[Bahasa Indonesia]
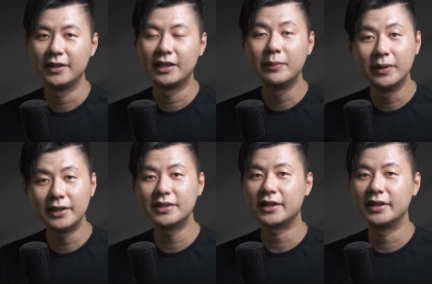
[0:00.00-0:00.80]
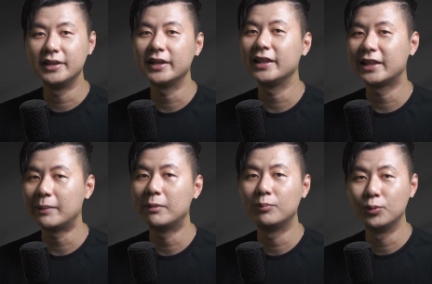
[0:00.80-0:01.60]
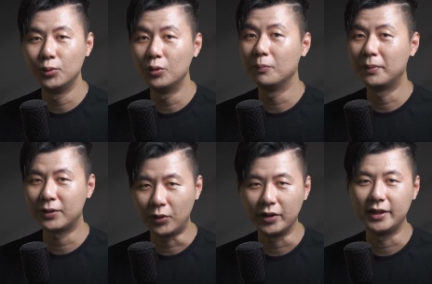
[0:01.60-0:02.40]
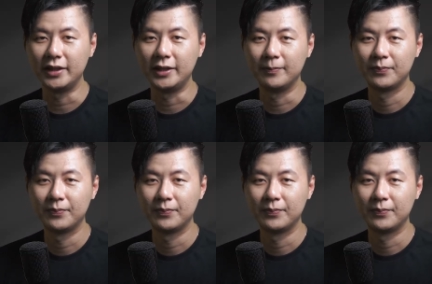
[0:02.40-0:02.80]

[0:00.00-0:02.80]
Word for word: gimana caranya kita membunuh Bitcoin ini.